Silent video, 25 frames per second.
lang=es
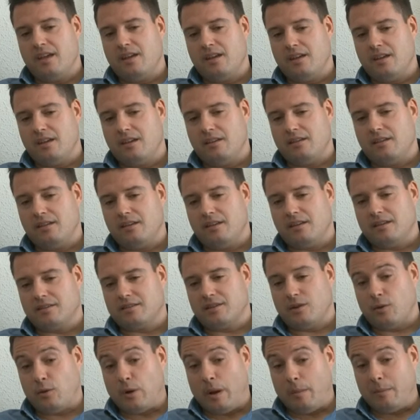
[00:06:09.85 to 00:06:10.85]
y
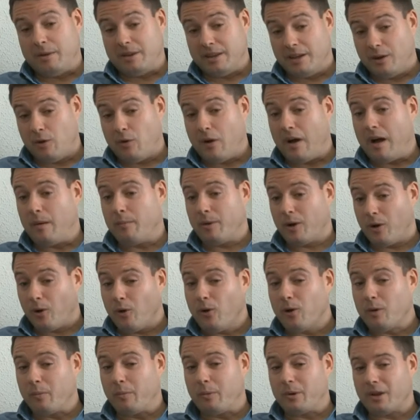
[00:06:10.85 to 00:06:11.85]
seguramente lo haga
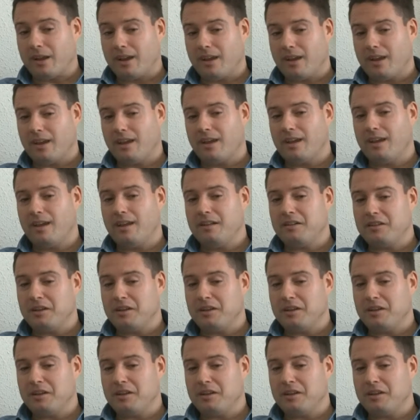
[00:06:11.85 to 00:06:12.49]
mejor porque